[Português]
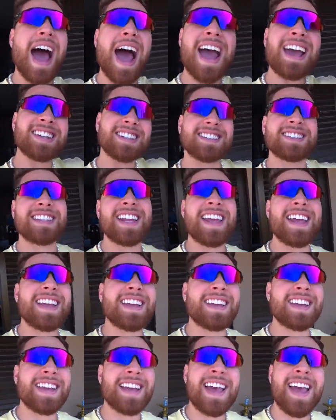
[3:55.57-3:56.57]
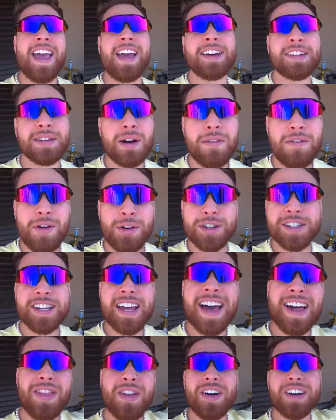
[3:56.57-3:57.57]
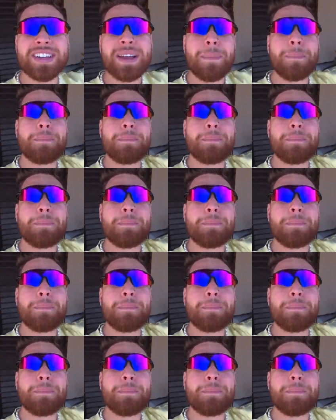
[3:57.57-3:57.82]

A Stake resolveu ser a nossa